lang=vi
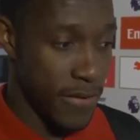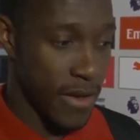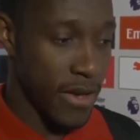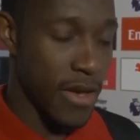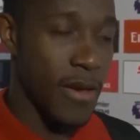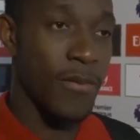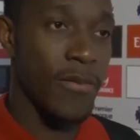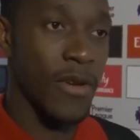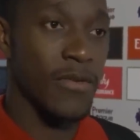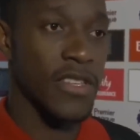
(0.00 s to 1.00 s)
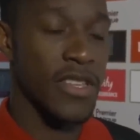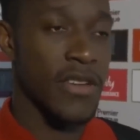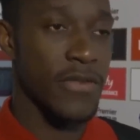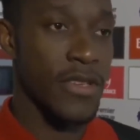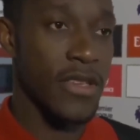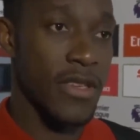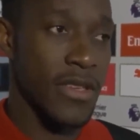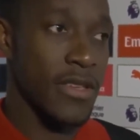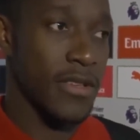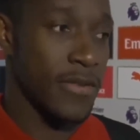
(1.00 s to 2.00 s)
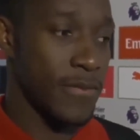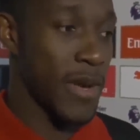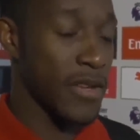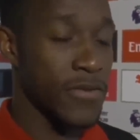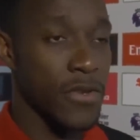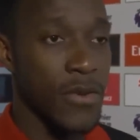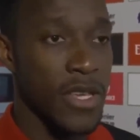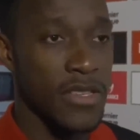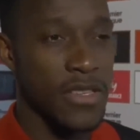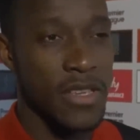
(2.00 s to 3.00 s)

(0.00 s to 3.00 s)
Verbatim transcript: Theo tối thì Morata đã làm rất tốt trong tình huống